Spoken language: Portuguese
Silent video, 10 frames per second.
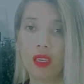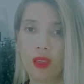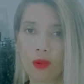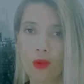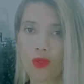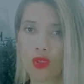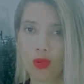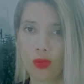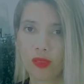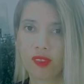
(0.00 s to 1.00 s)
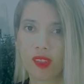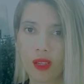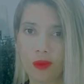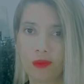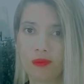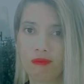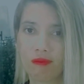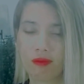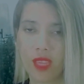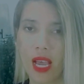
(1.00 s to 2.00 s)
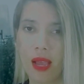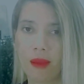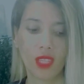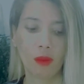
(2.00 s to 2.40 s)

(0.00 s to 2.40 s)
reconstrução, tá?